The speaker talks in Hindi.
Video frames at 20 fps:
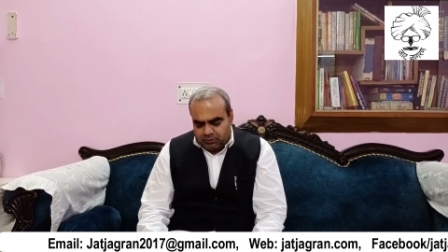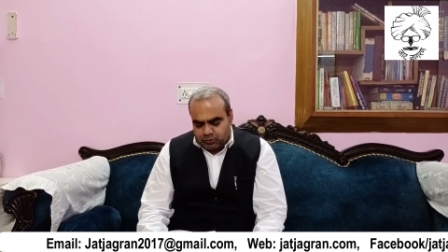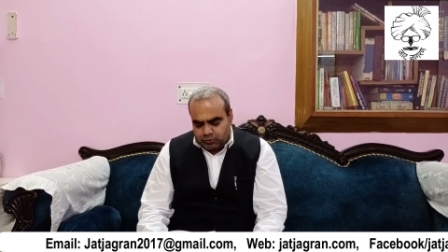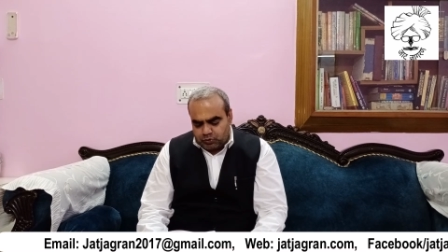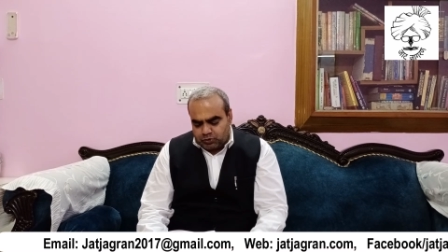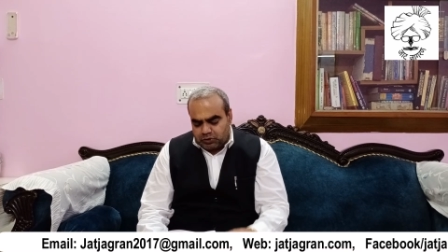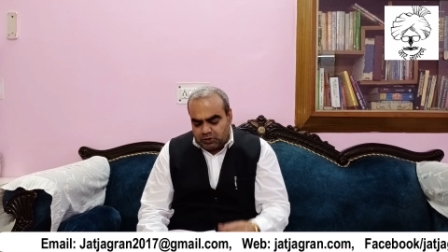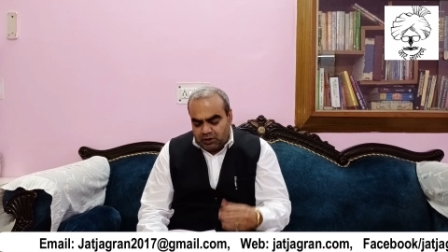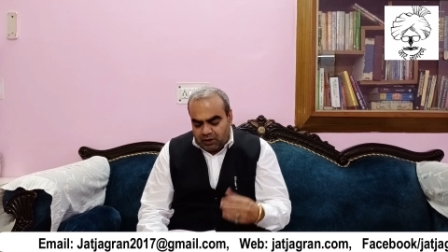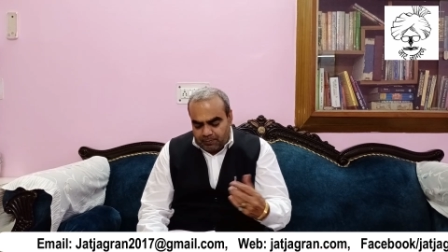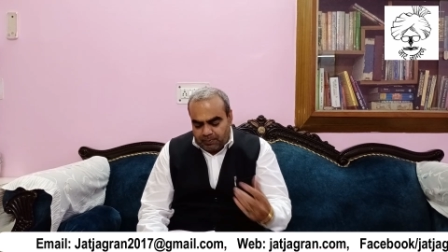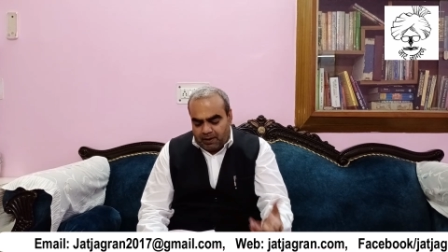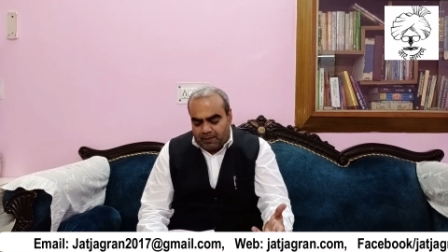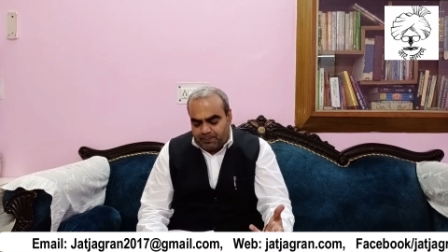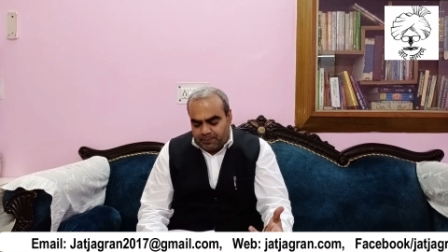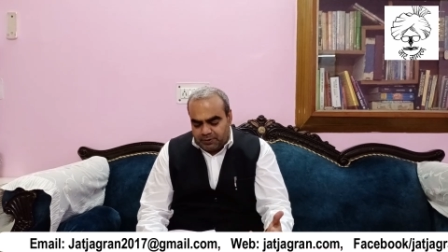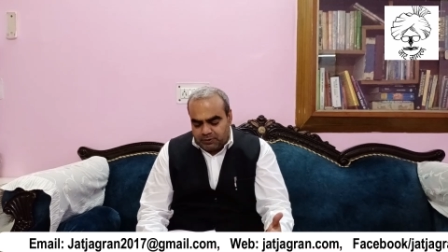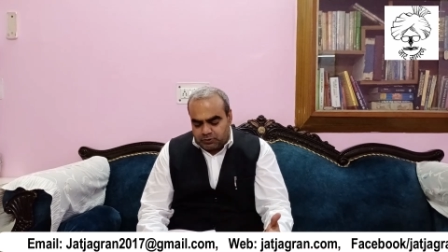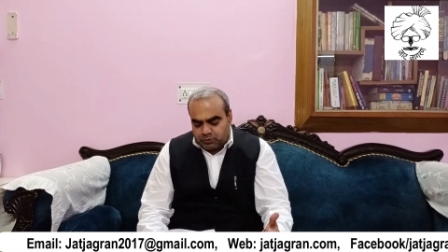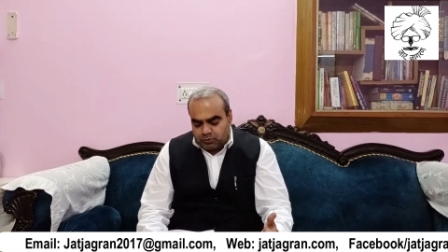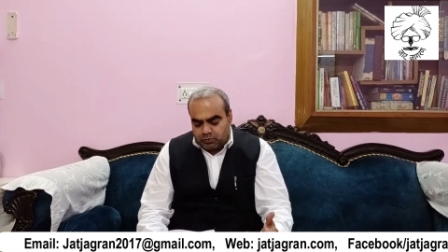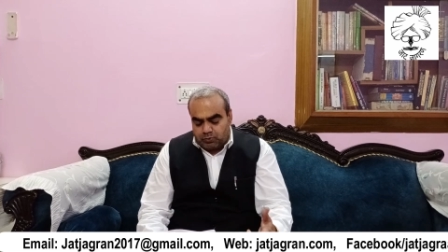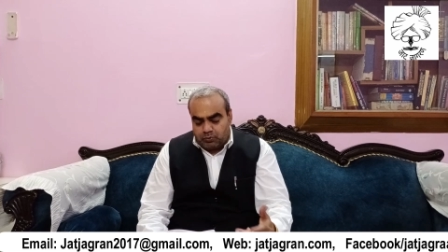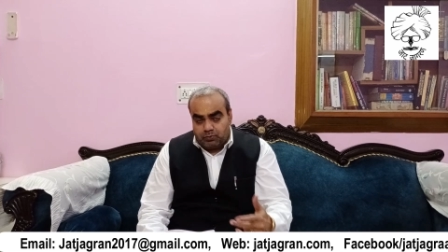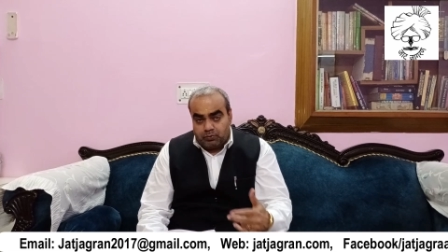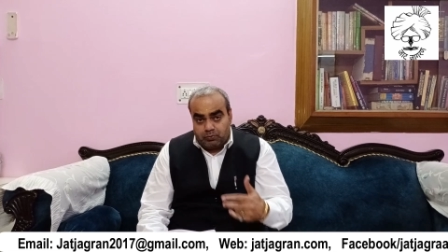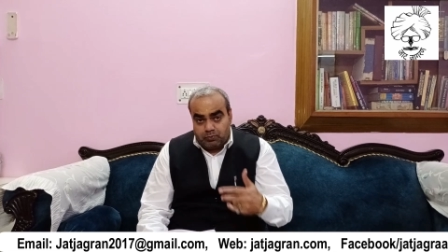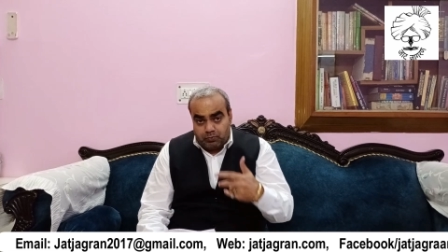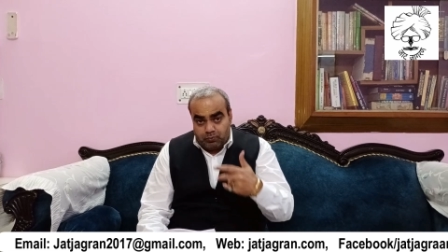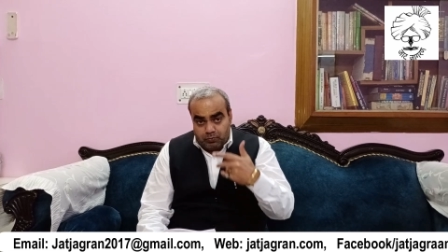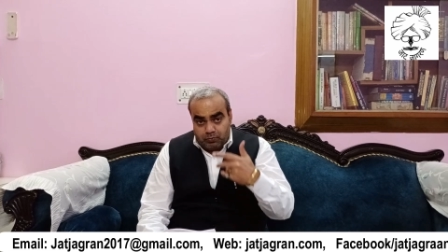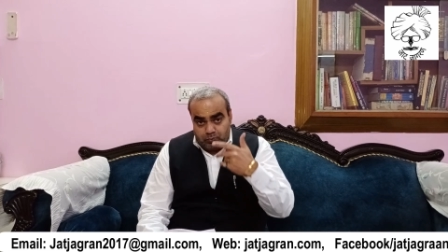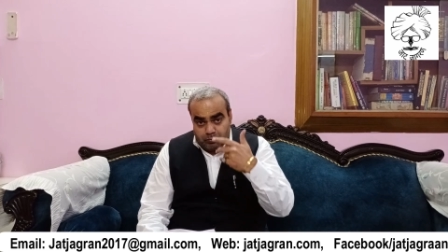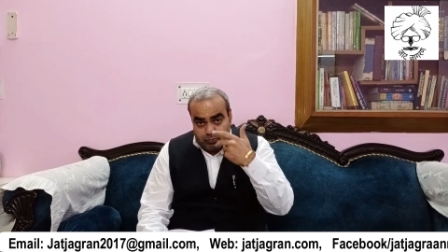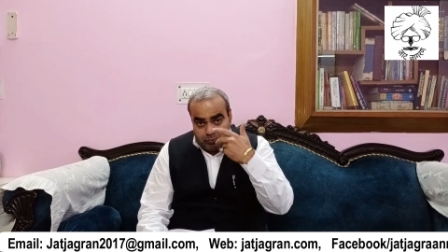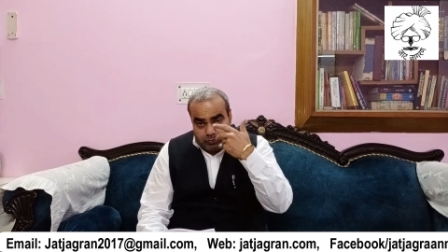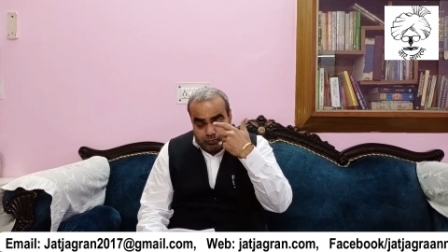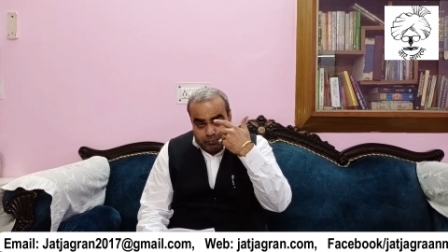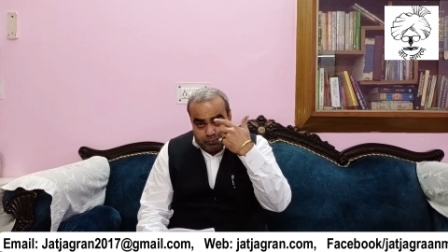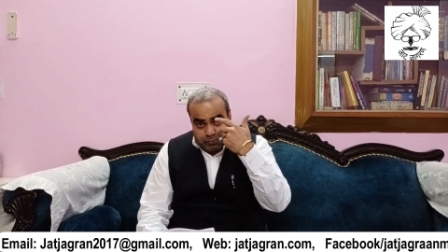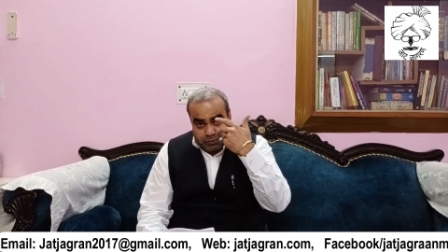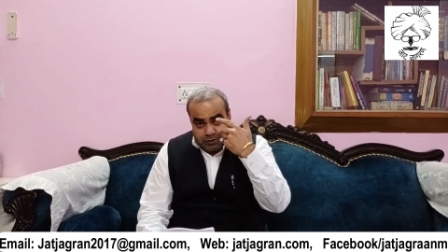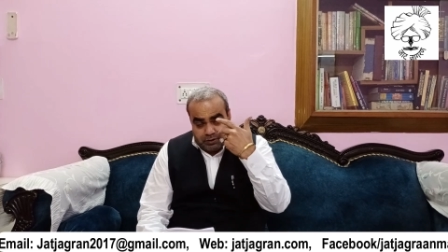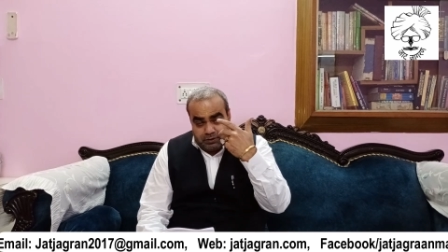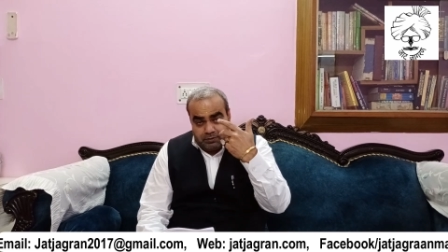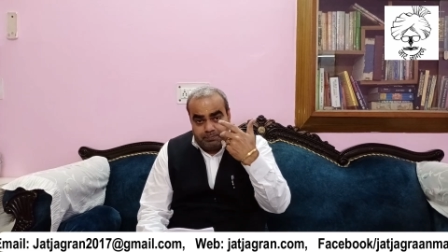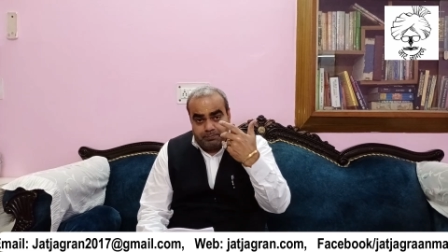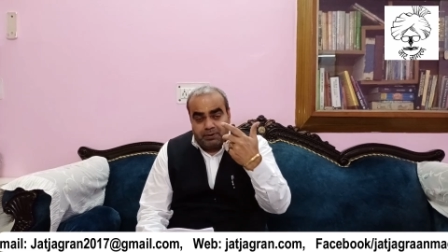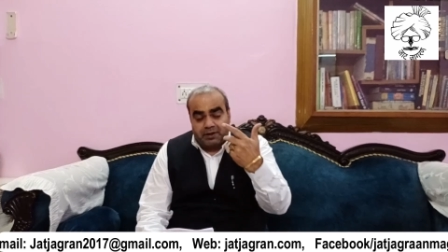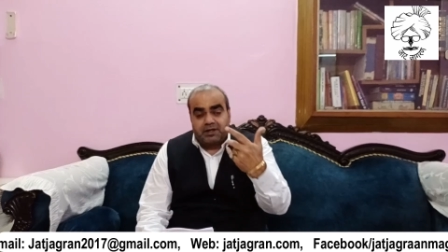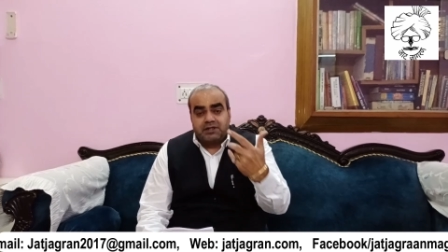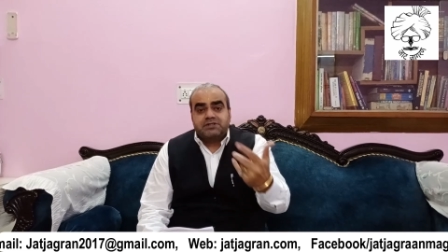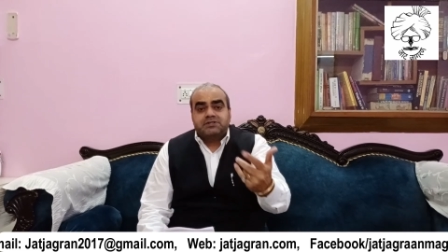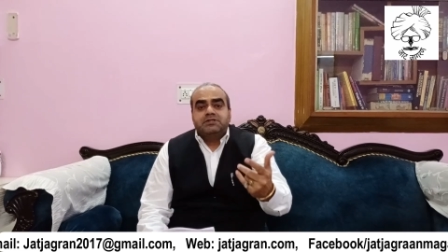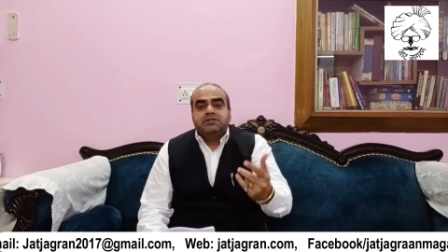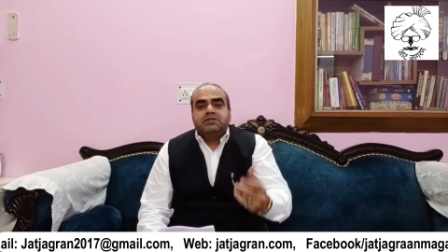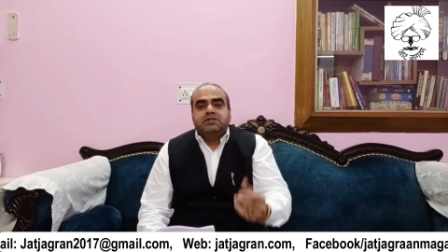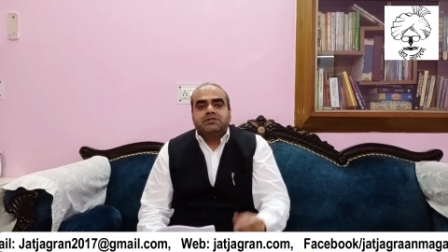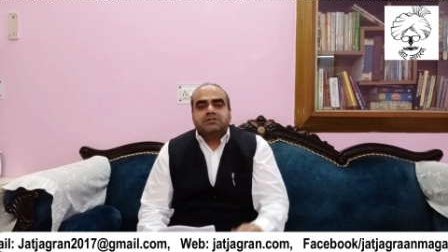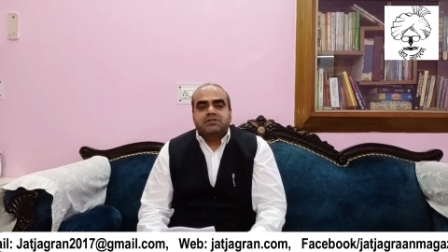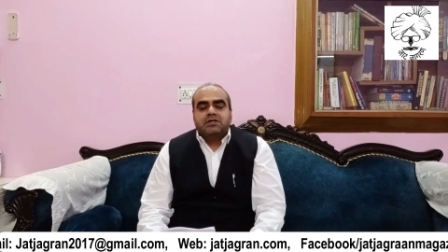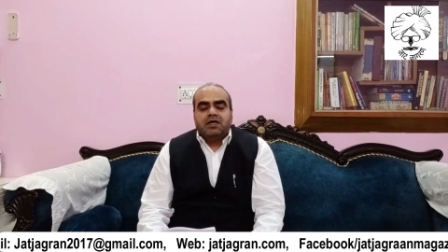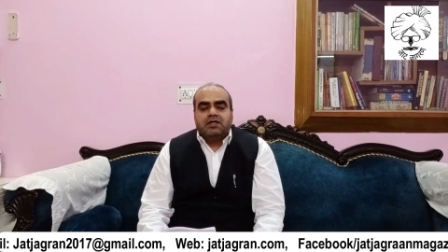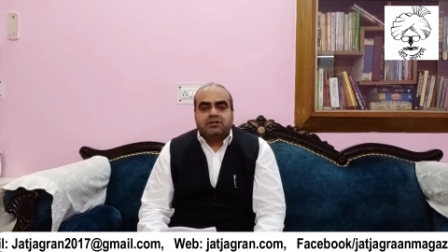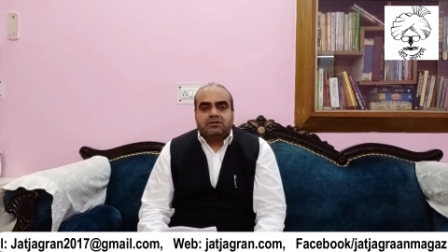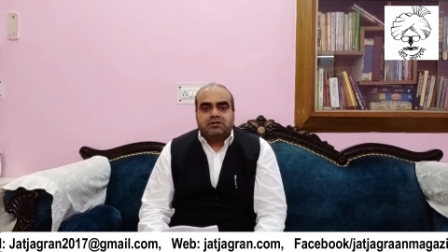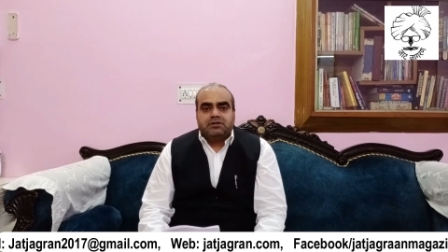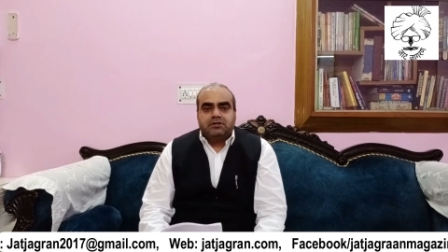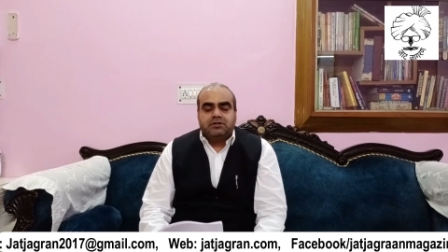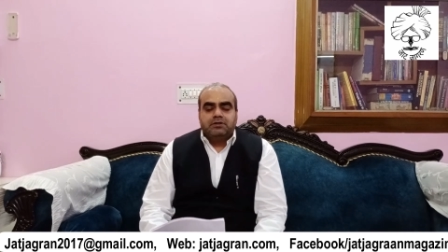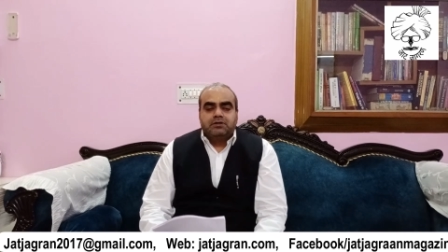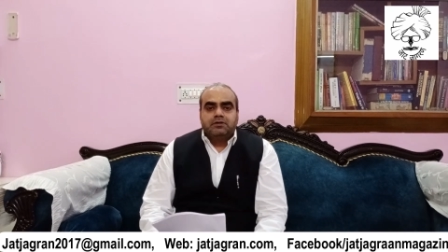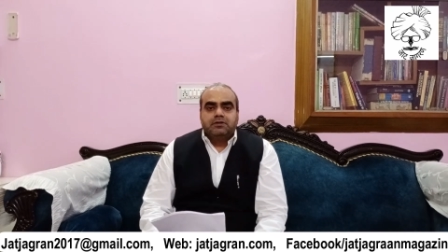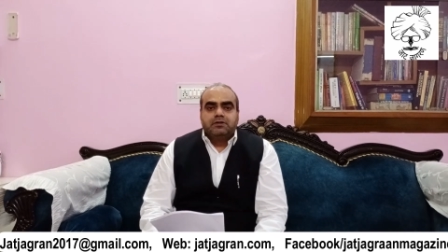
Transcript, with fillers: सुशीला भाभी जो कि भगत सिंह के साथ थी